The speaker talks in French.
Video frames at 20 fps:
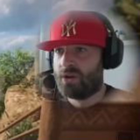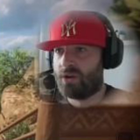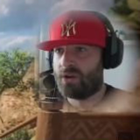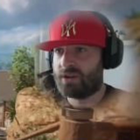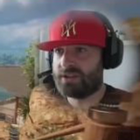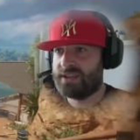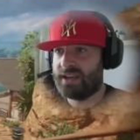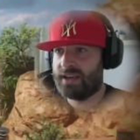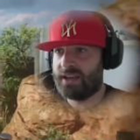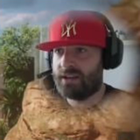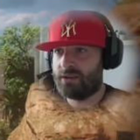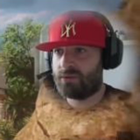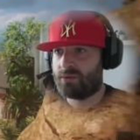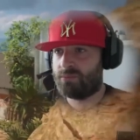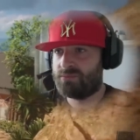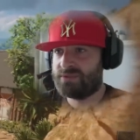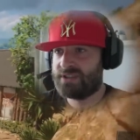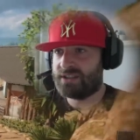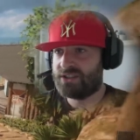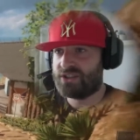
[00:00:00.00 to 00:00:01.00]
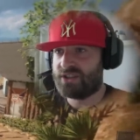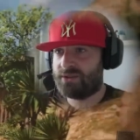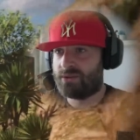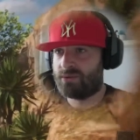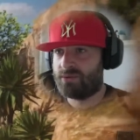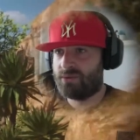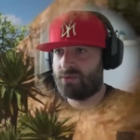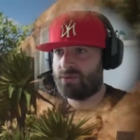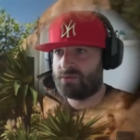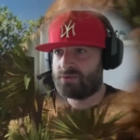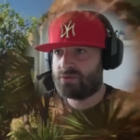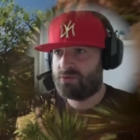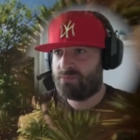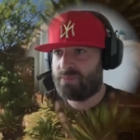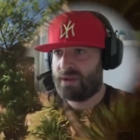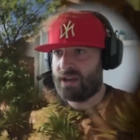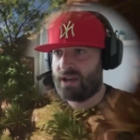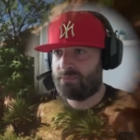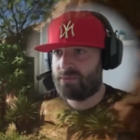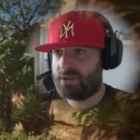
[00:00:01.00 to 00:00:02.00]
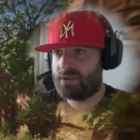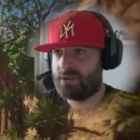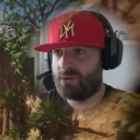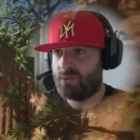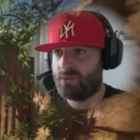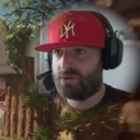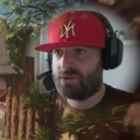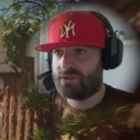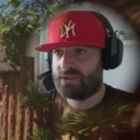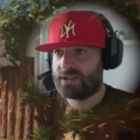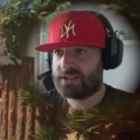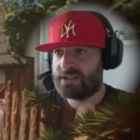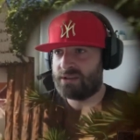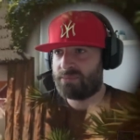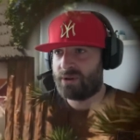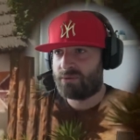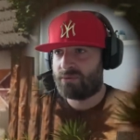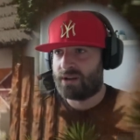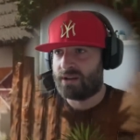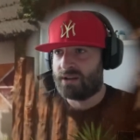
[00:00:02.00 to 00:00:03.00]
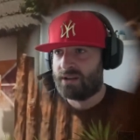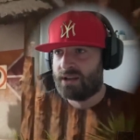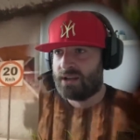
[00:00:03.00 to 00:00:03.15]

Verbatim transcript: Ok, on me tire déjà dans le dos, superbe. Oh, il y en a un qui est pas loin là.